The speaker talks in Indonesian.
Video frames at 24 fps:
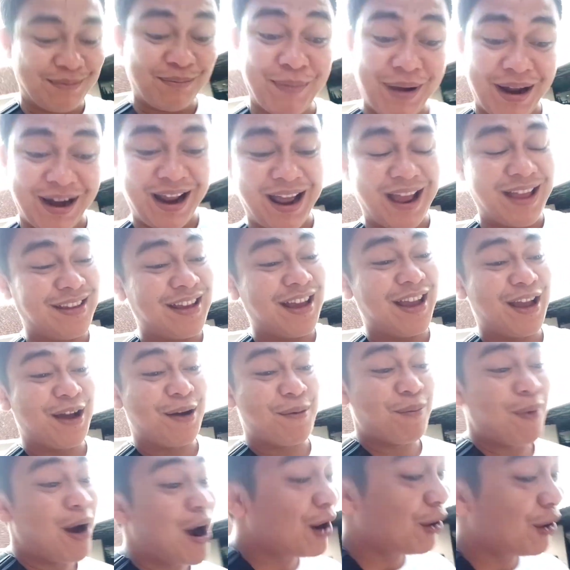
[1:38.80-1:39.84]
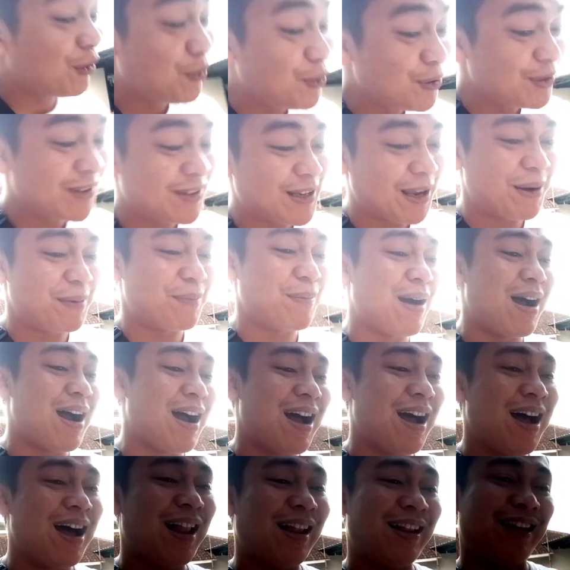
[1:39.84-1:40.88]
mana aja yang bagus, yang
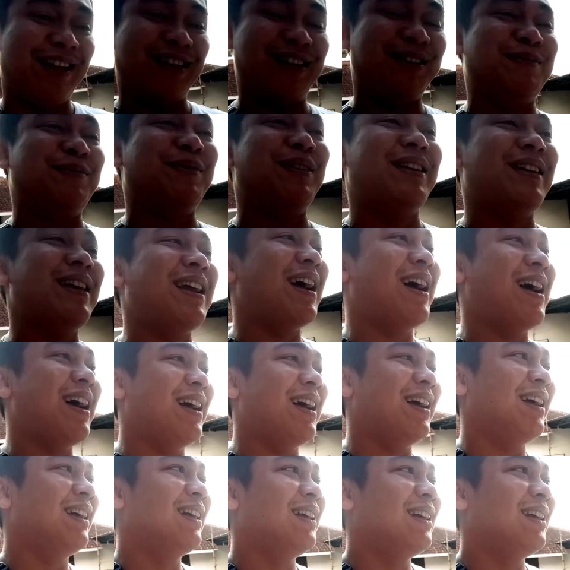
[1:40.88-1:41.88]
mahal ya sebenarnya